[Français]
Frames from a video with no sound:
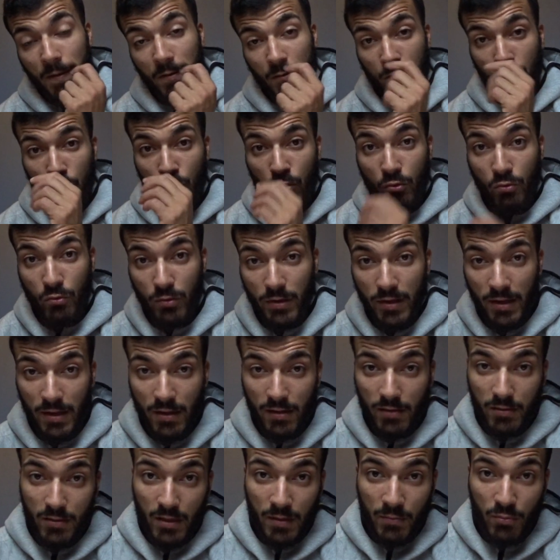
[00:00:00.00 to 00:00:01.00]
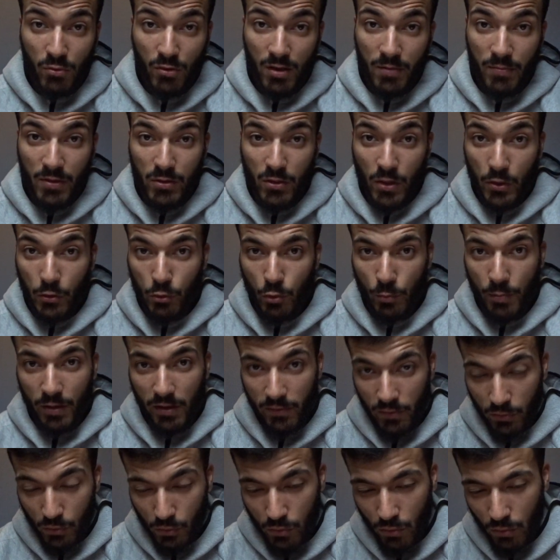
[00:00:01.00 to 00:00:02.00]
Du coup les gars, c'est pour un message de
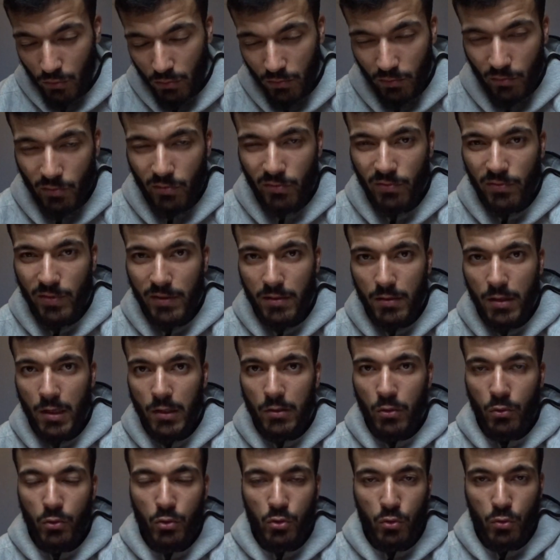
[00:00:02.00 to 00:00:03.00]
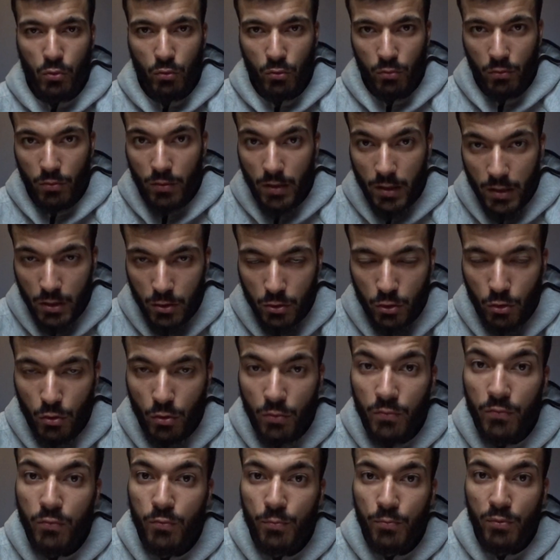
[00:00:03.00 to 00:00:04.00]
prévention, faites attention à ce que
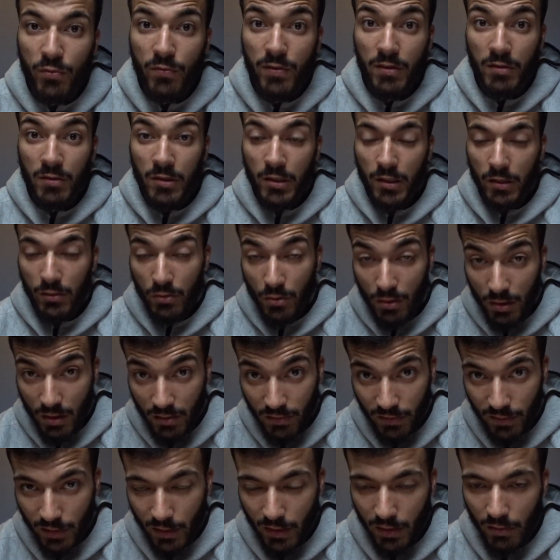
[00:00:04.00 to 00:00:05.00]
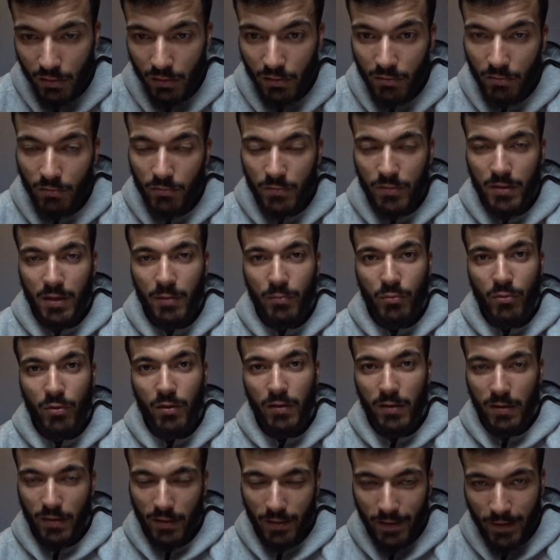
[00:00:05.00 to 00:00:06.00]
vous pouvez dire dans les vidéos, ça peut
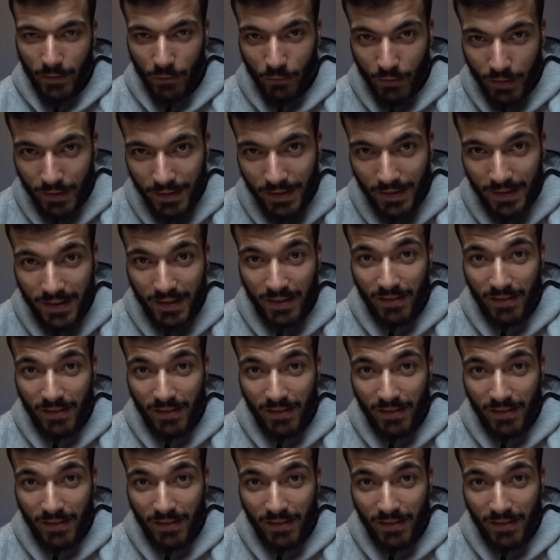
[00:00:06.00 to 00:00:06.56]
aller très loin,